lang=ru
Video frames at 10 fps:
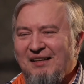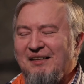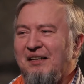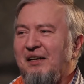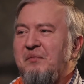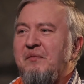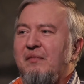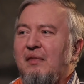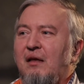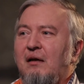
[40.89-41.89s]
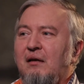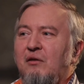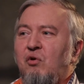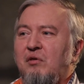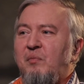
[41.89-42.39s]
Да. А,
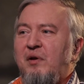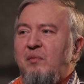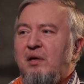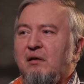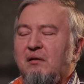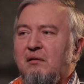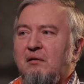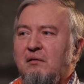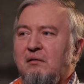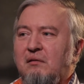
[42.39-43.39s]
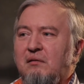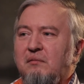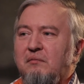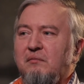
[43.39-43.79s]
но, например, э,